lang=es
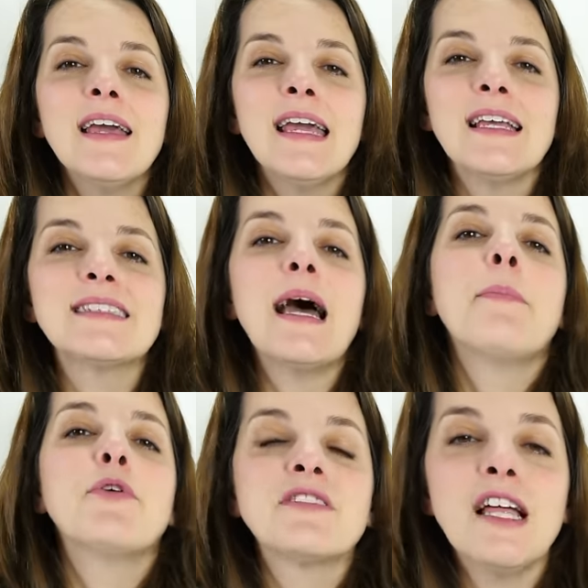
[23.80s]
está
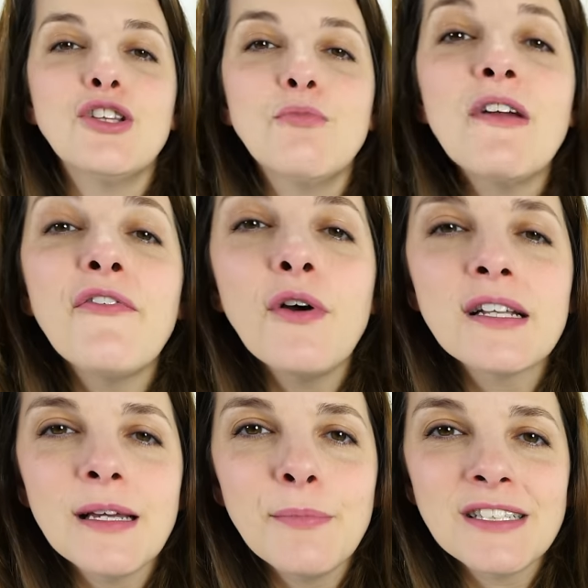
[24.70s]
apostando muy
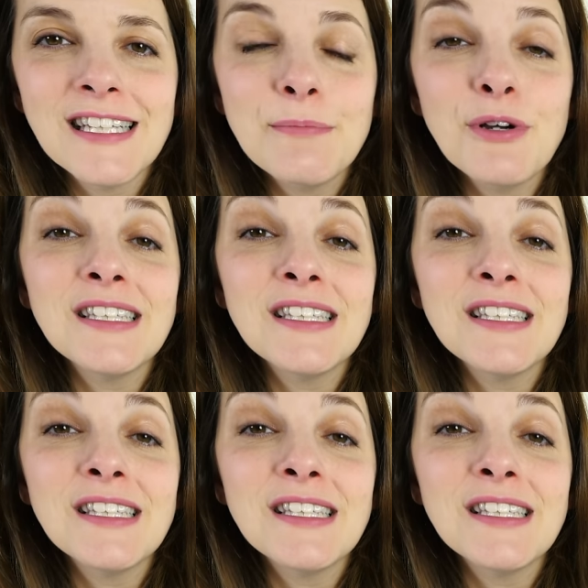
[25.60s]
fuerte por ese tipo de